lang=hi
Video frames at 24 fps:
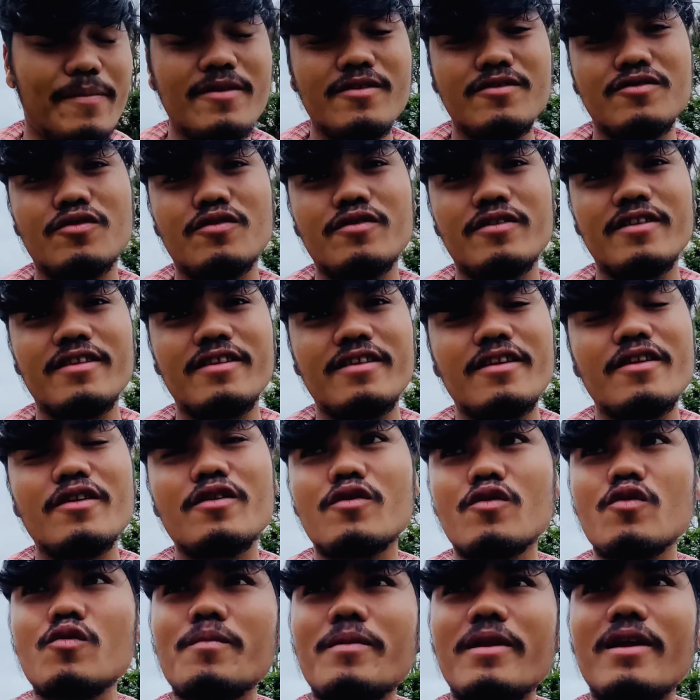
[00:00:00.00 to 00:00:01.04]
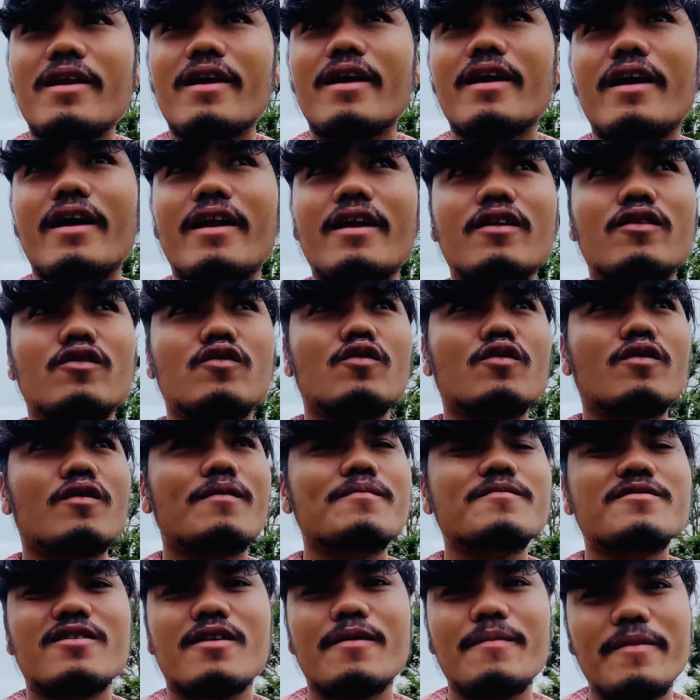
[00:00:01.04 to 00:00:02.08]
पे ज्योति दी ने रूम ले रखा है ना तो
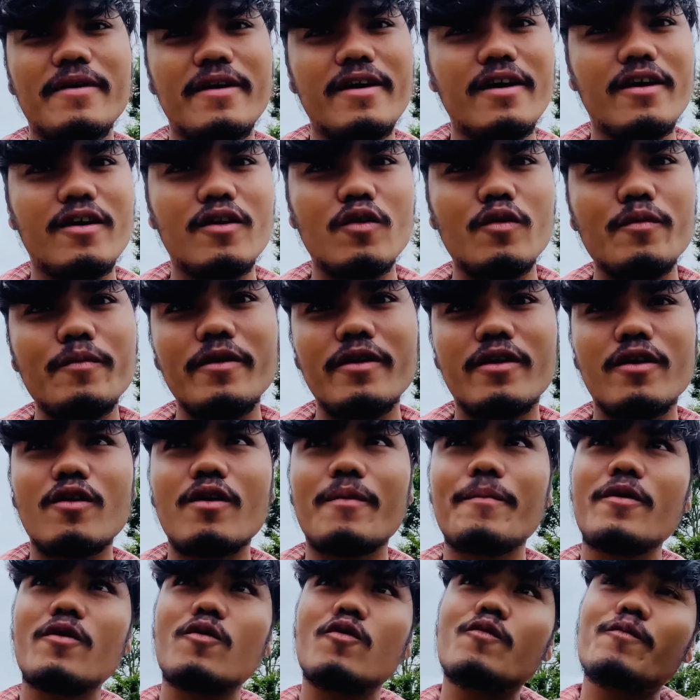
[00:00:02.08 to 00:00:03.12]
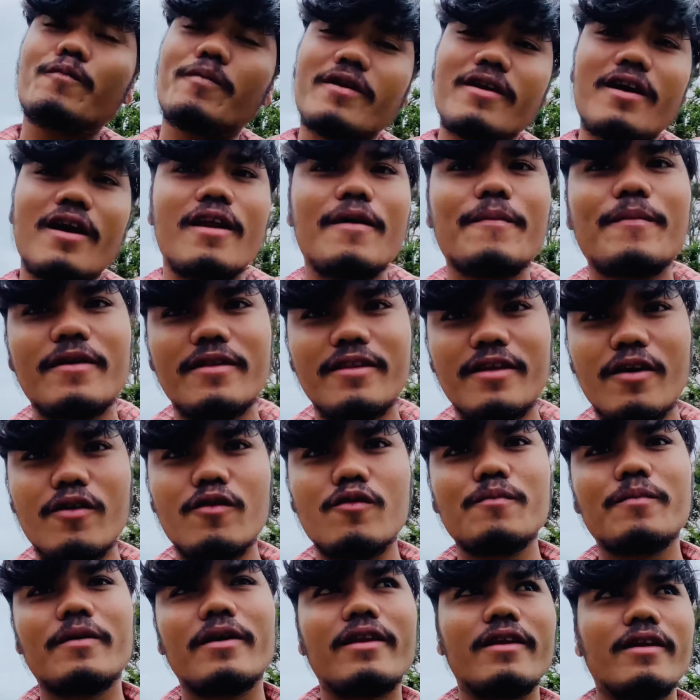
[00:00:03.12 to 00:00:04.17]
कम से कम एक किलोमीटर हमें ऊपर आना पड़ता है
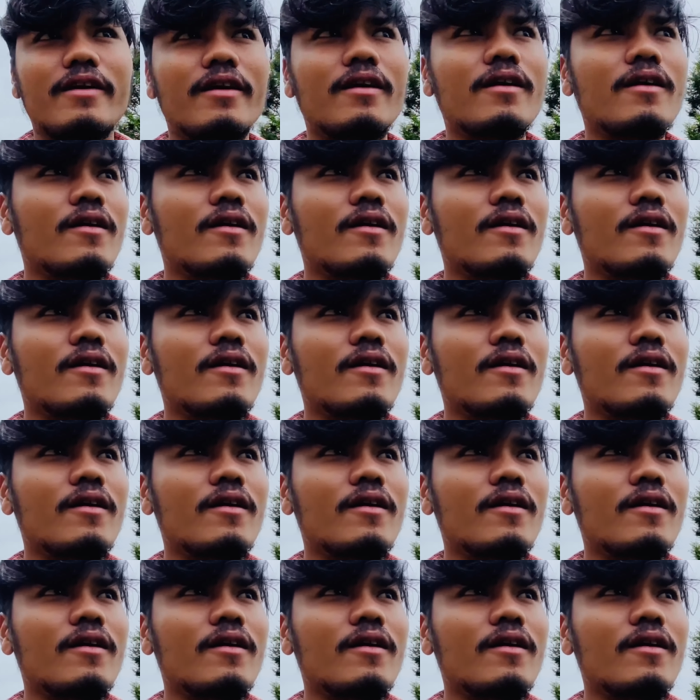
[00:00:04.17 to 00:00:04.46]
रूम के लिए